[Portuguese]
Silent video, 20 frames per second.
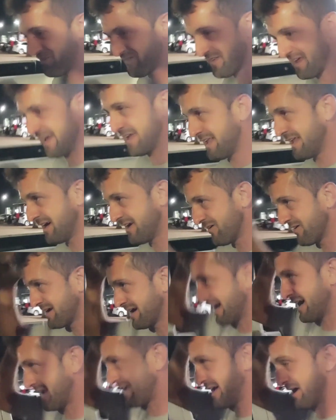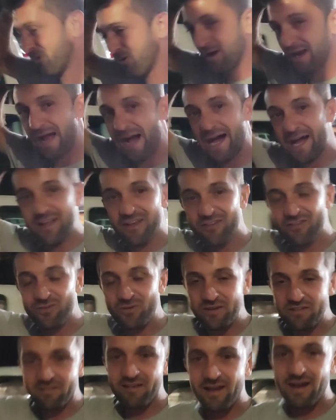sei não, cara. É horário, as
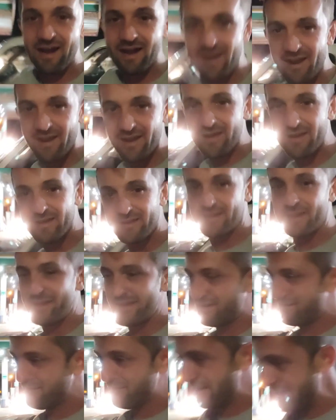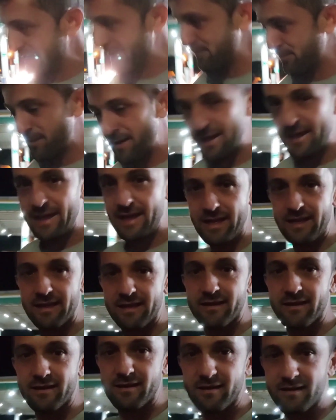duas cargas. Eu falei para
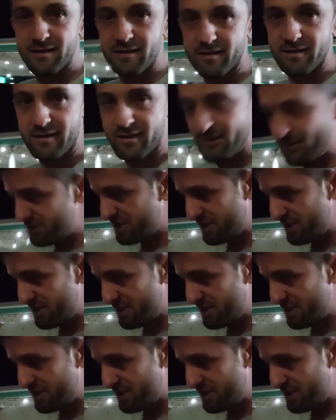ele. Eu